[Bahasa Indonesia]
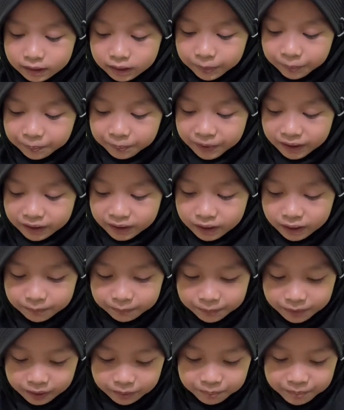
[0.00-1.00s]
seperti
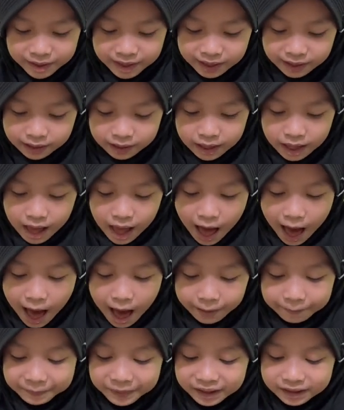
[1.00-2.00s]
bibir
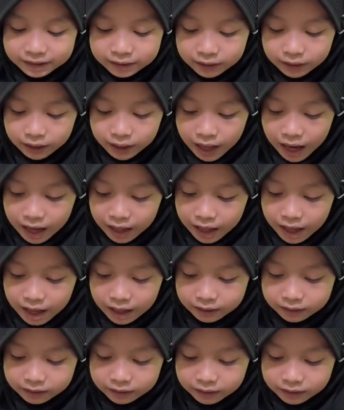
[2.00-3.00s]
abit
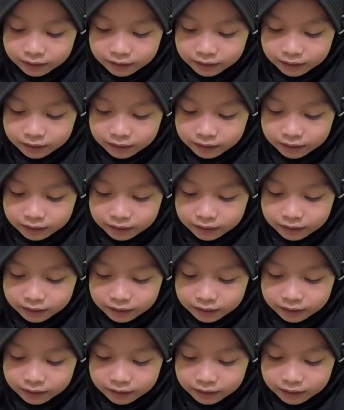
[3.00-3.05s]
sekarang